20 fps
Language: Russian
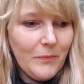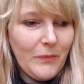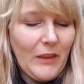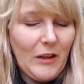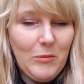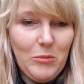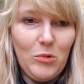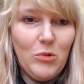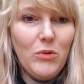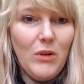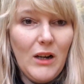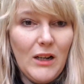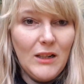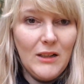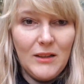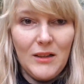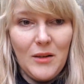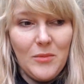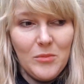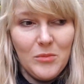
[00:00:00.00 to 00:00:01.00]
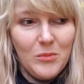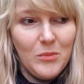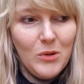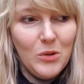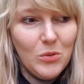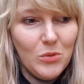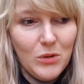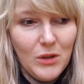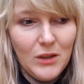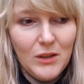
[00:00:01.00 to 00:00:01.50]
Буквально там
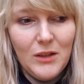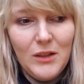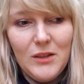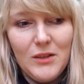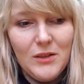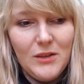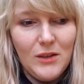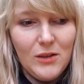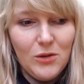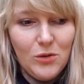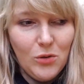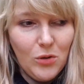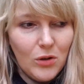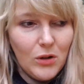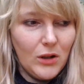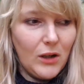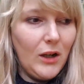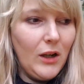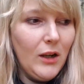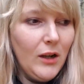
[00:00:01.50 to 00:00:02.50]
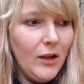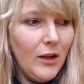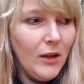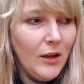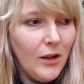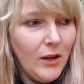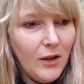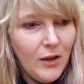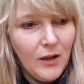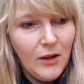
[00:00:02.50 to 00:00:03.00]
минут на 30, на 40.
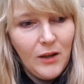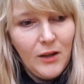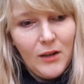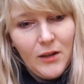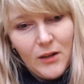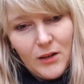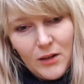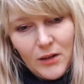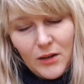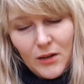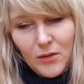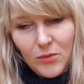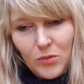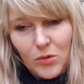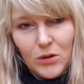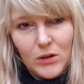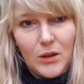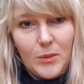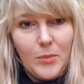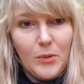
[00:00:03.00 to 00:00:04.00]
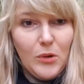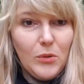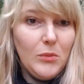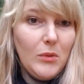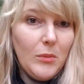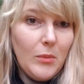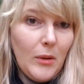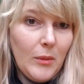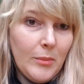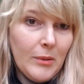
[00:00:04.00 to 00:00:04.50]
Вот. А
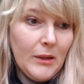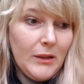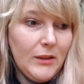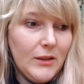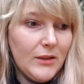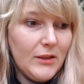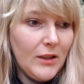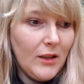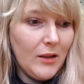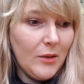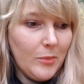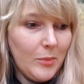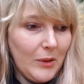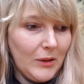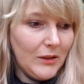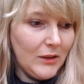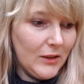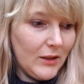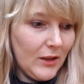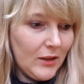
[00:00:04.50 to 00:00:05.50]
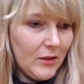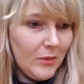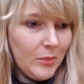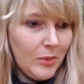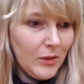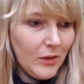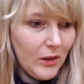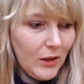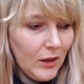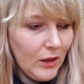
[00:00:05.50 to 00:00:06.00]
потом обратно стало падать, как и
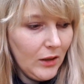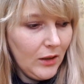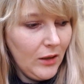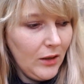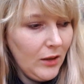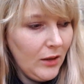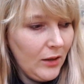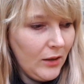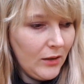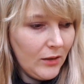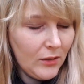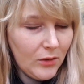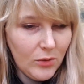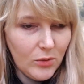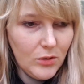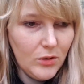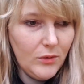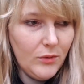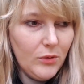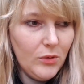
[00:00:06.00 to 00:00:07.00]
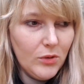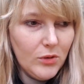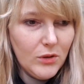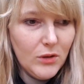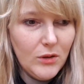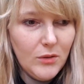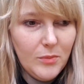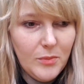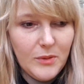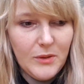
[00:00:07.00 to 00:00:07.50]
было. То есть
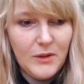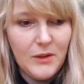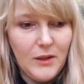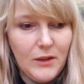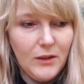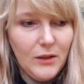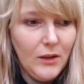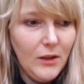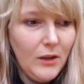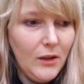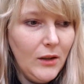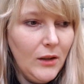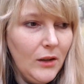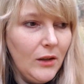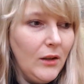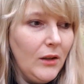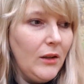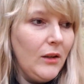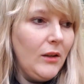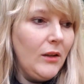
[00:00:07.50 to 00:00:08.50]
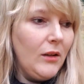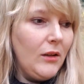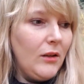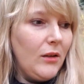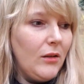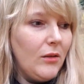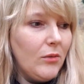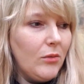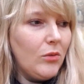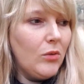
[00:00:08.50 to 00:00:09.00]
90 на 50.
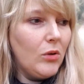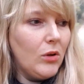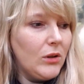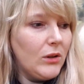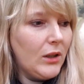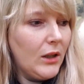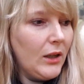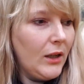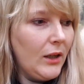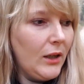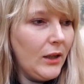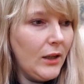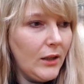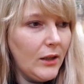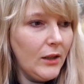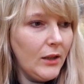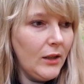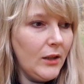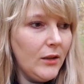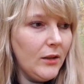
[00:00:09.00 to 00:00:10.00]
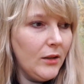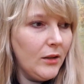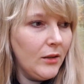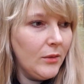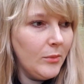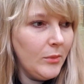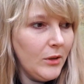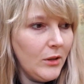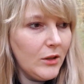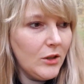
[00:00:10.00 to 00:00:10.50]
Вот. И
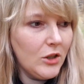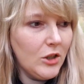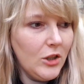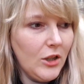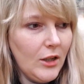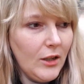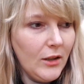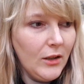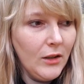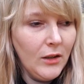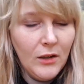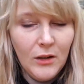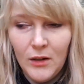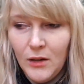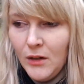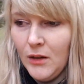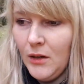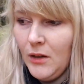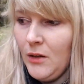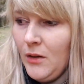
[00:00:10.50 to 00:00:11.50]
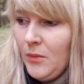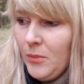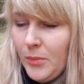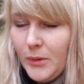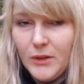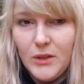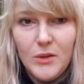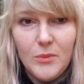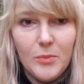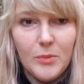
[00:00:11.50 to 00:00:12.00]
мы решили
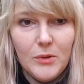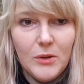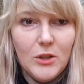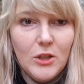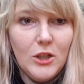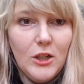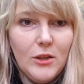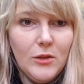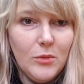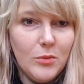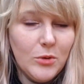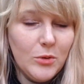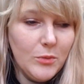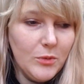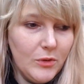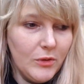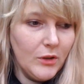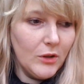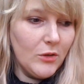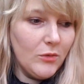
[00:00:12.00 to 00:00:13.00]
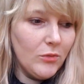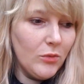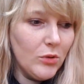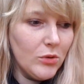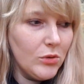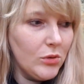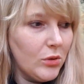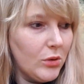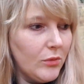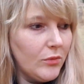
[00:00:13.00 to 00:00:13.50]
пойти подышать, в общем, свежим
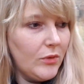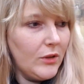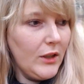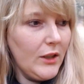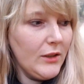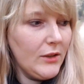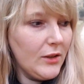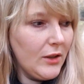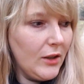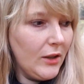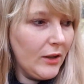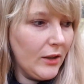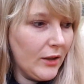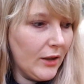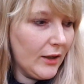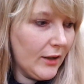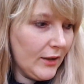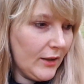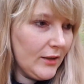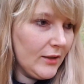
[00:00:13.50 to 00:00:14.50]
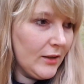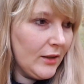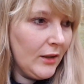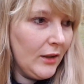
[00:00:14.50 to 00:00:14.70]
воздухом в лес. Как раз